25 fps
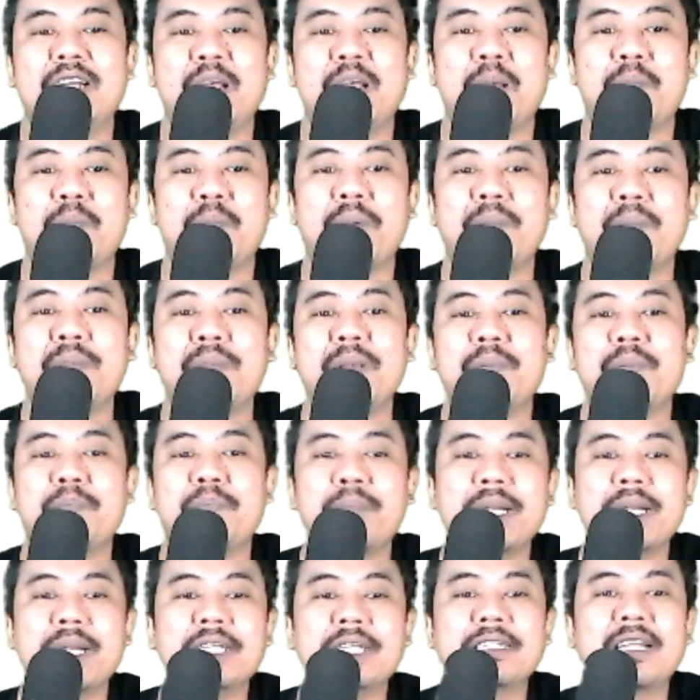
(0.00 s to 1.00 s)

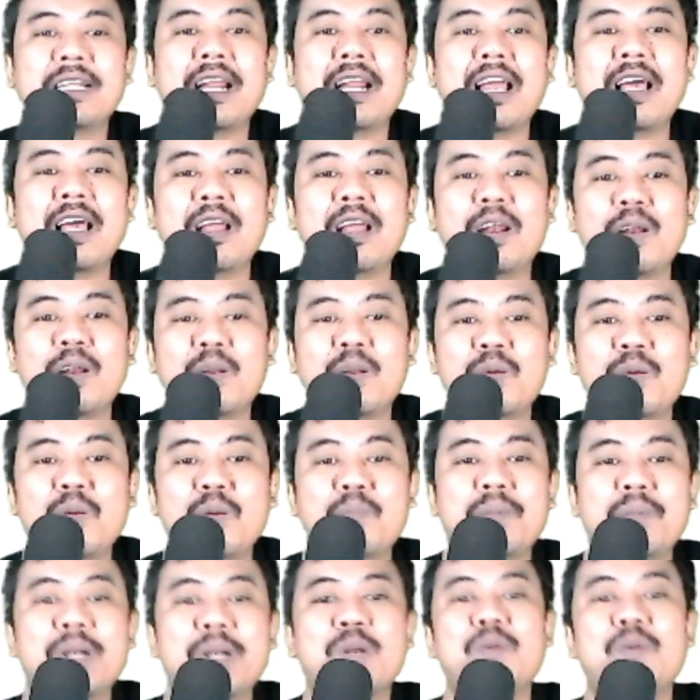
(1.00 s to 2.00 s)
pemimpin selalu
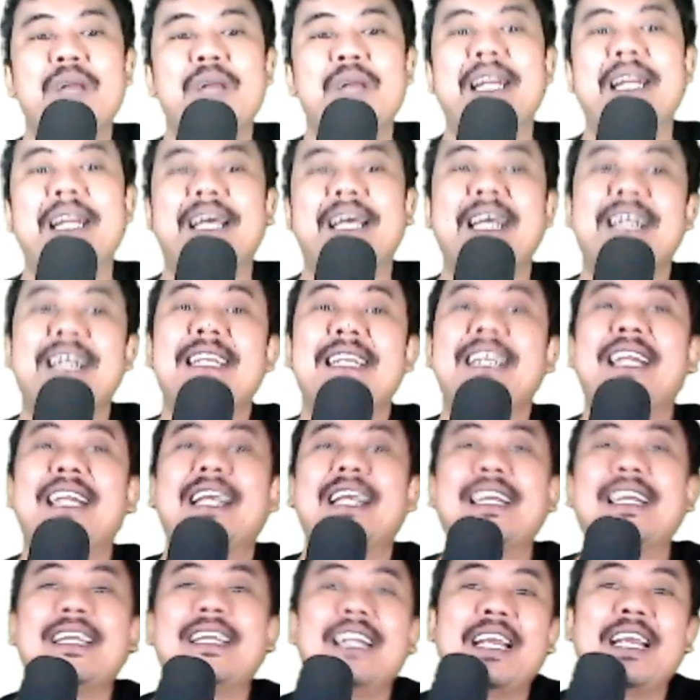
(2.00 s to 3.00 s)
menularkan
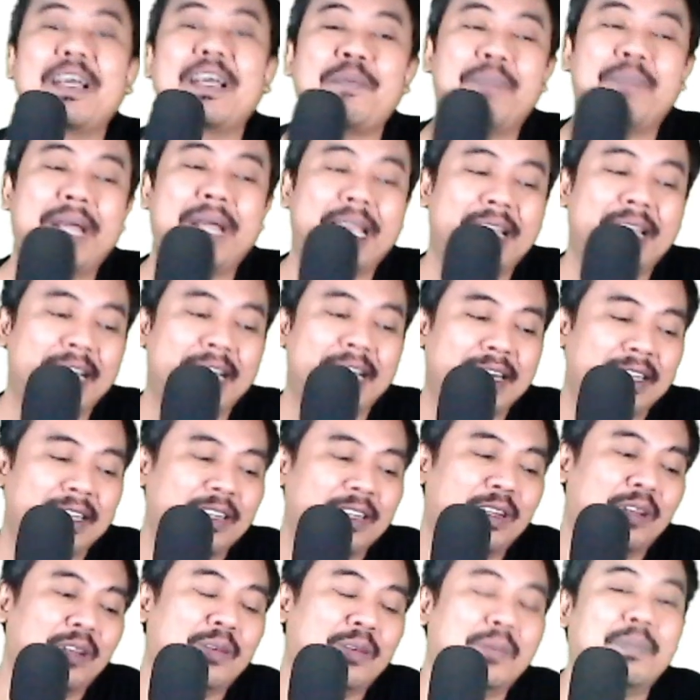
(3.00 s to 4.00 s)
nilai-nilai kebaikan ini
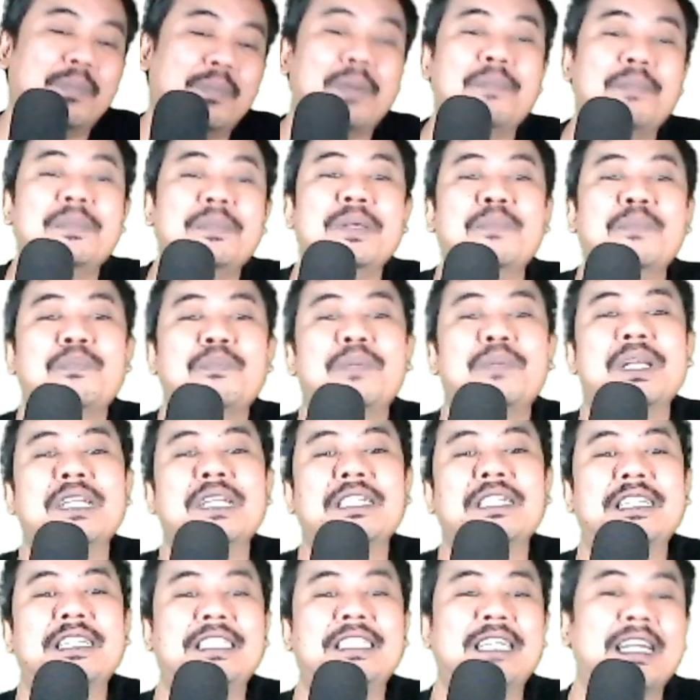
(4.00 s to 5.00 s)
loh pemimpin
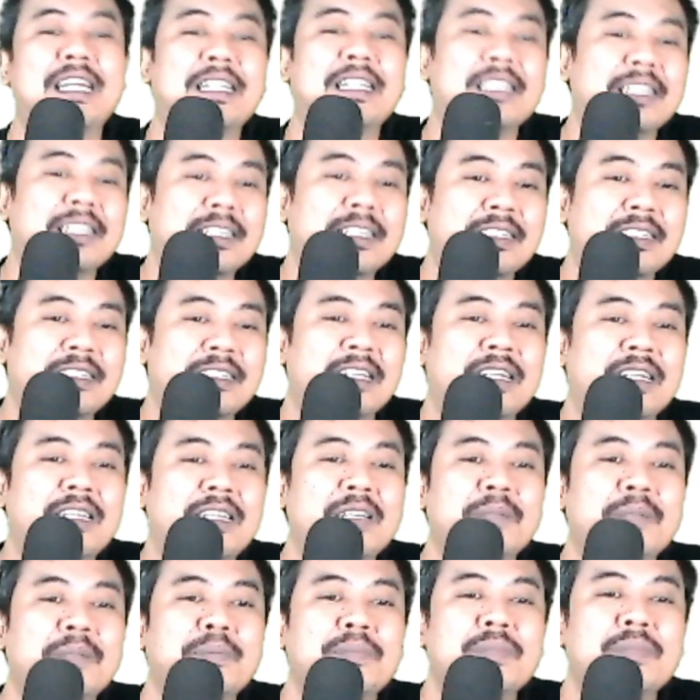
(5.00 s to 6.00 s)
sejati jadi
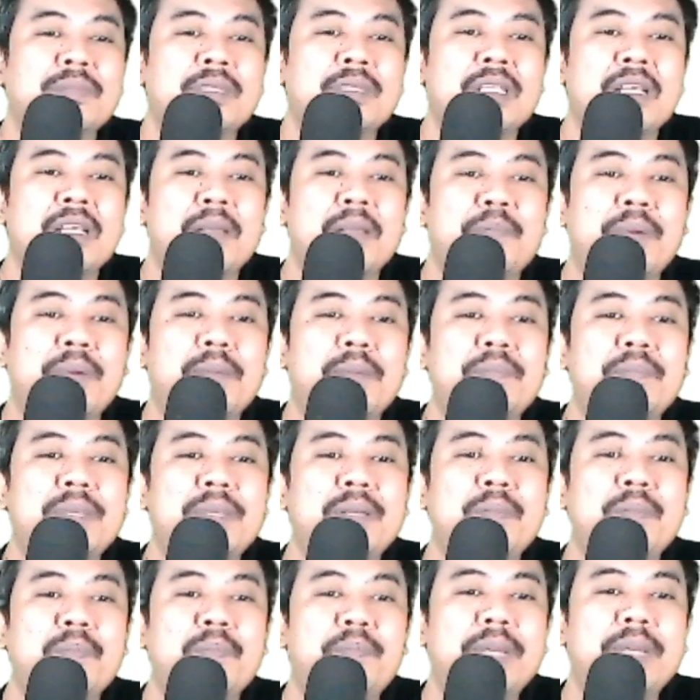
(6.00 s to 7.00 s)

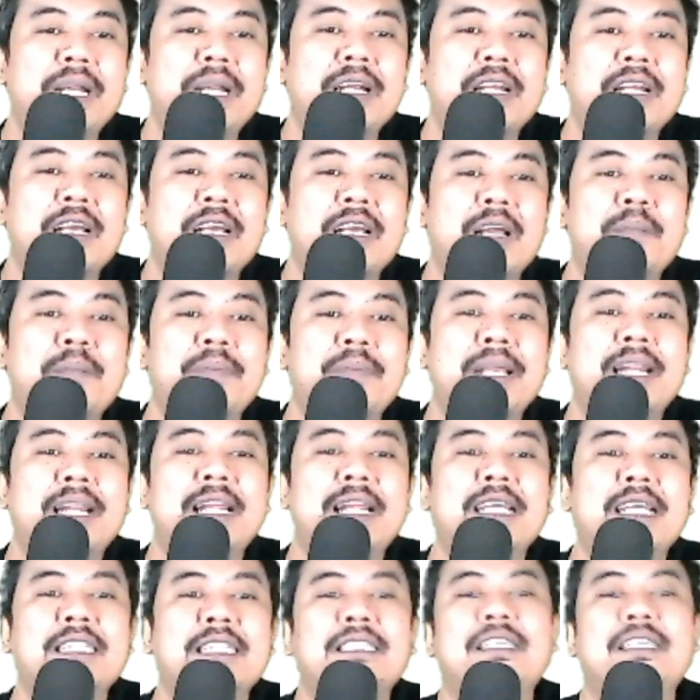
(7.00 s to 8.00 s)
pemimpin dengan
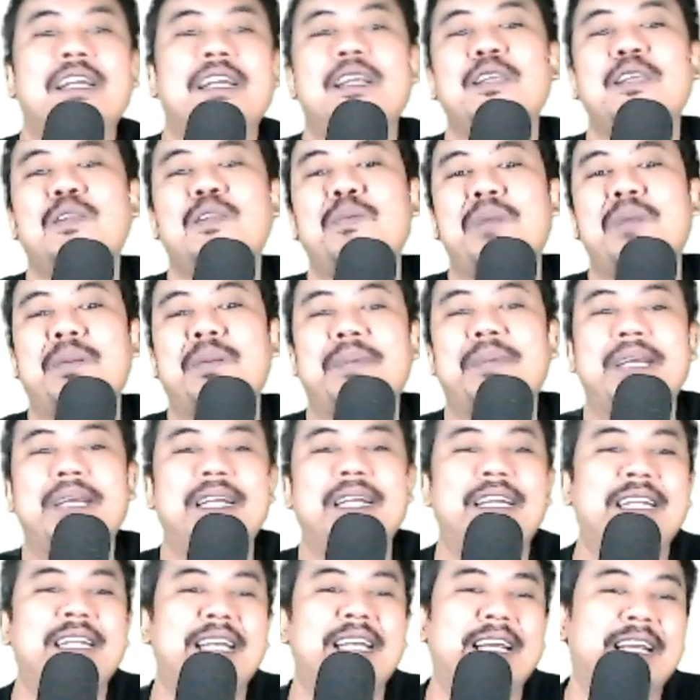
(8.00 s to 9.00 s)
manajer itu
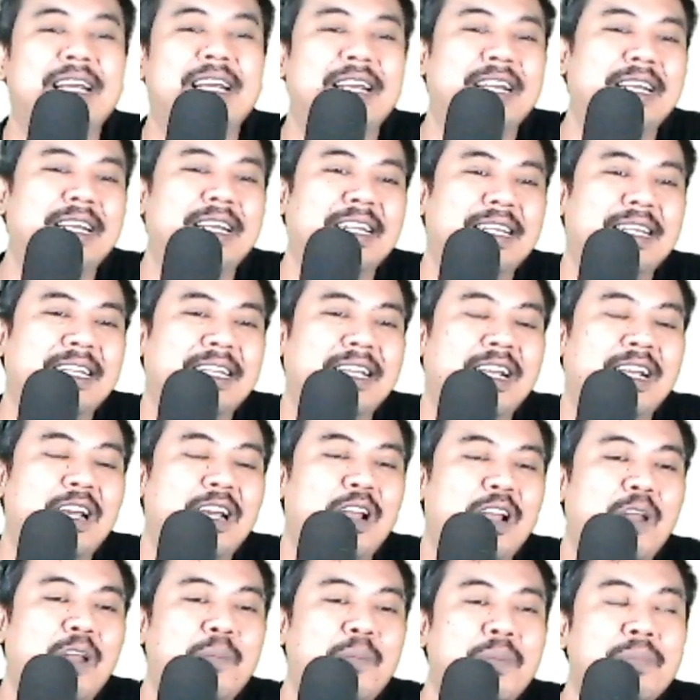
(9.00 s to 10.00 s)
berbeda ya
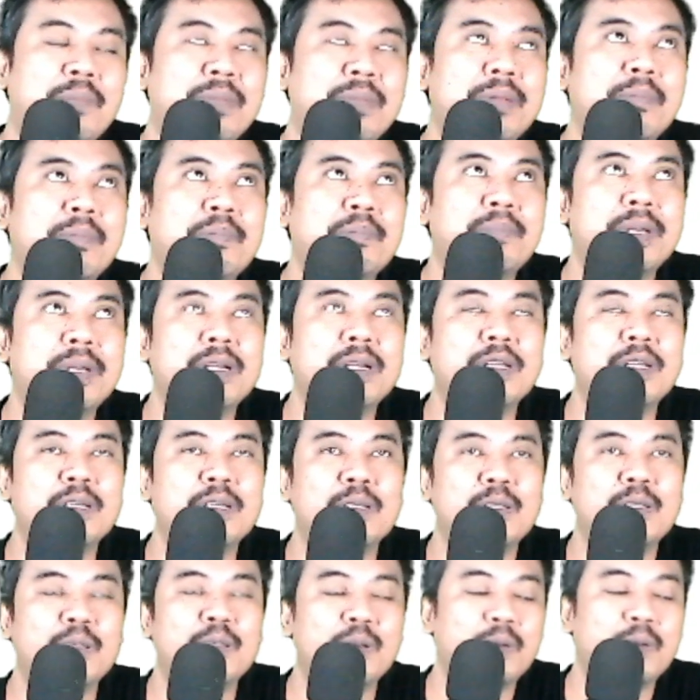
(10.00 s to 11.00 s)
kalau pemimpin
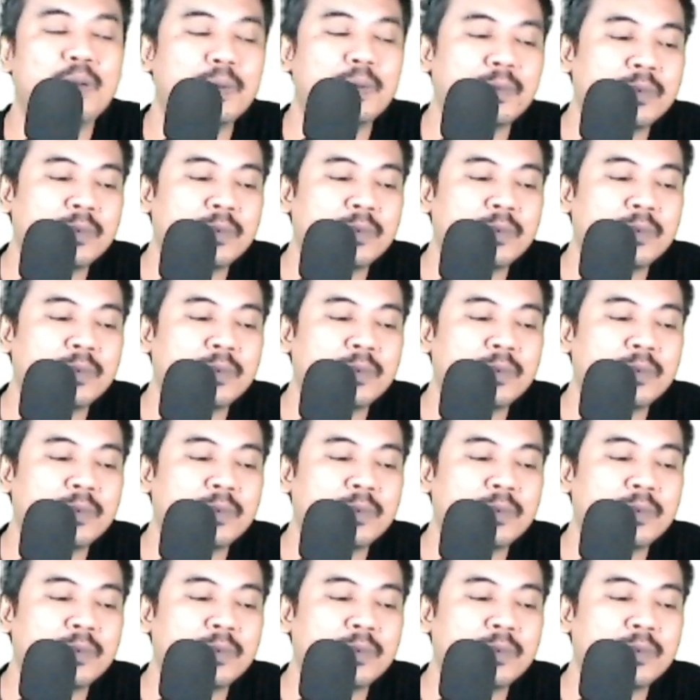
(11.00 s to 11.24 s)
itu